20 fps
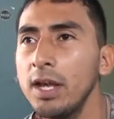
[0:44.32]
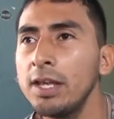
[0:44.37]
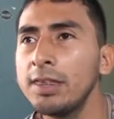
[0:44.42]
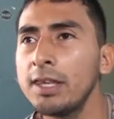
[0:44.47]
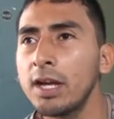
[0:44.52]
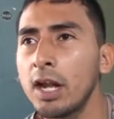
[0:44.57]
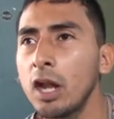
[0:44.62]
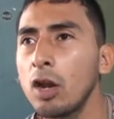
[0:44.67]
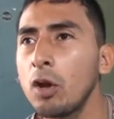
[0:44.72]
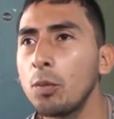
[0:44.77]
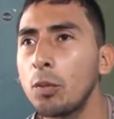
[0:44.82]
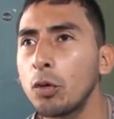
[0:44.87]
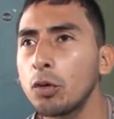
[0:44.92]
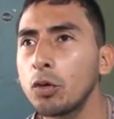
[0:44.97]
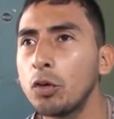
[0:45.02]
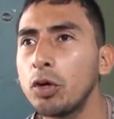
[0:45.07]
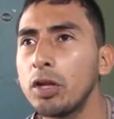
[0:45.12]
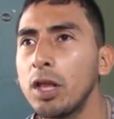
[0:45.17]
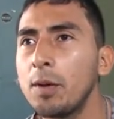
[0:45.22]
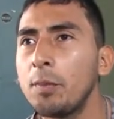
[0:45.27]
esta gran
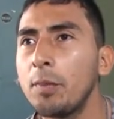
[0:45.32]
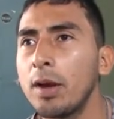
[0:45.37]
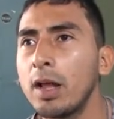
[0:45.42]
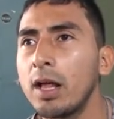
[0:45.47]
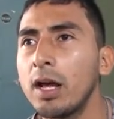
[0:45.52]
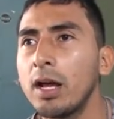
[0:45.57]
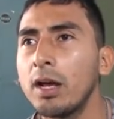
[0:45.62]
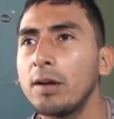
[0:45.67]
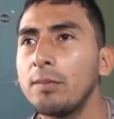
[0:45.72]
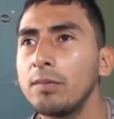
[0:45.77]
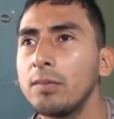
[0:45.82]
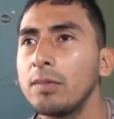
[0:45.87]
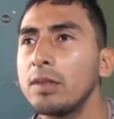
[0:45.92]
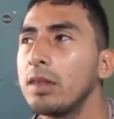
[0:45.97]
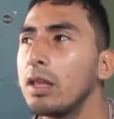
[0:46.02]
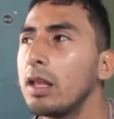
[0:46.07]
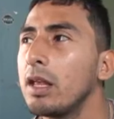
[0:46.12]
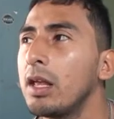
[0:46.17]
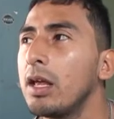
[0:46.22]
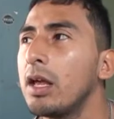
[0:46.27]
oportunidad para,
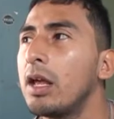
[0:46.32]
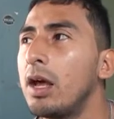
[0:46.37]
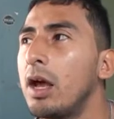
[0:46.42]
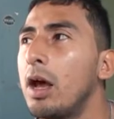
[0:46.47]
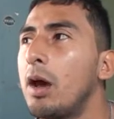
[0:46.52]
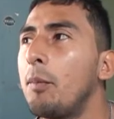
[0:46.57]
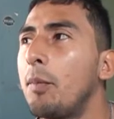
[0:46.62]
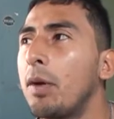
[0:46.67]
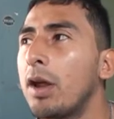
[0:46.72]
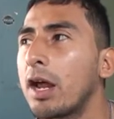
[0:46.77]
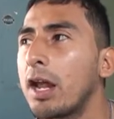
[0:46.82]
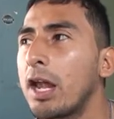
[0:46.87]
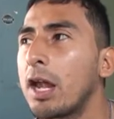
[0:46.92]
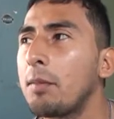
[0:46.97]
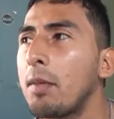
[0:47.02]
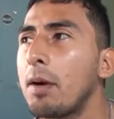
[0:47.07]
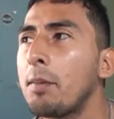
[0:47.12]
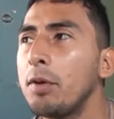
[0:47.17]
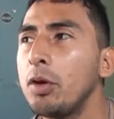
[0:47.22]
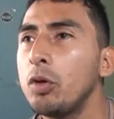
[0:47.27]
para
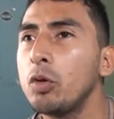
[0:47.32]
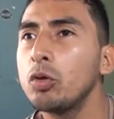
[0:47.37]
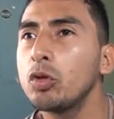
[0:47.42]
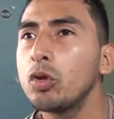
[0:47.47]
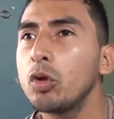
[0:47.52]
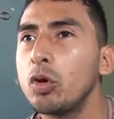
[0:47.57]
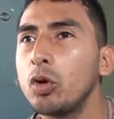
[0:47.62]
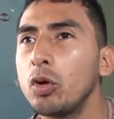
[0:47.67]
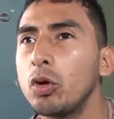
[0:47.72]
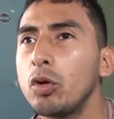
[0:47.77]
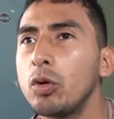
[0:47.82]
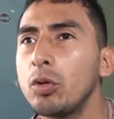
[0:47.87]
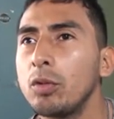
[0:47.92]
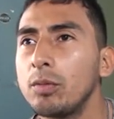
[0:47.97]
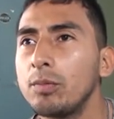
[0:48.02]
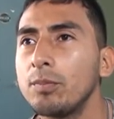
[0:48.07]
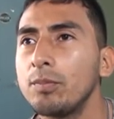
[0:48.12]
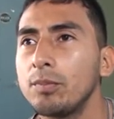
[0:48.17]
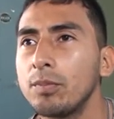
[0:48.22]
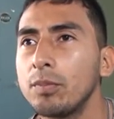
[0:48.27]
ganar más minutos
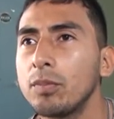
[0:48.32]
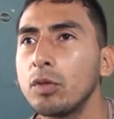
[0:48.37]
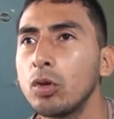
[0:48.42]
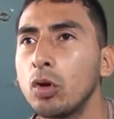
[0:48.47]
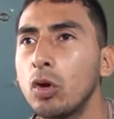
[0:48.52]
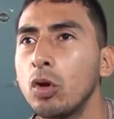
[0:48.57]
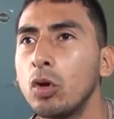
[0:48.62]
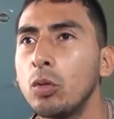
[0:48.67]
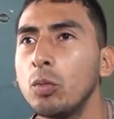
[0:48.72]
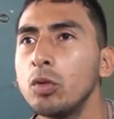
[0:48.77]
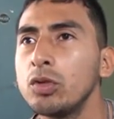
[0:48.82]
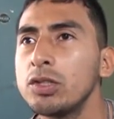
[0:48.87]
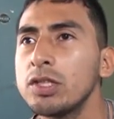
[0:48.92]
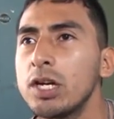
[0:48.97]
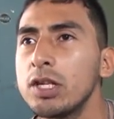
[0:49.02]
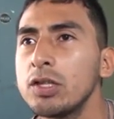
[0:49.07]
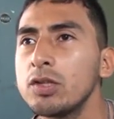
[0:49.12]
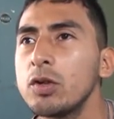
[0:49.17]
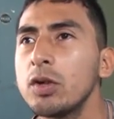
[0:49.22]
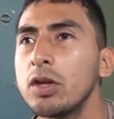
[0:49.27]
con los
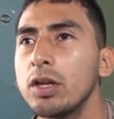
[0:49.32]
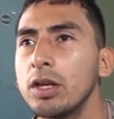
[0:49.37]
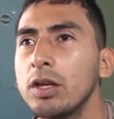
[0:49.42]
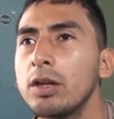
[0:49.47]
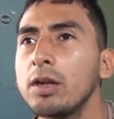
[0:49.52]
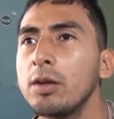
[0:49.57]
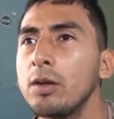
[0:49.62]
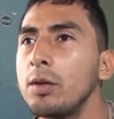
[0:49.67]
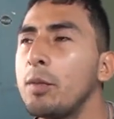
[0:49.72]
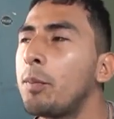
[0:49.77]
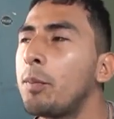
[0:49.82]
muchachos y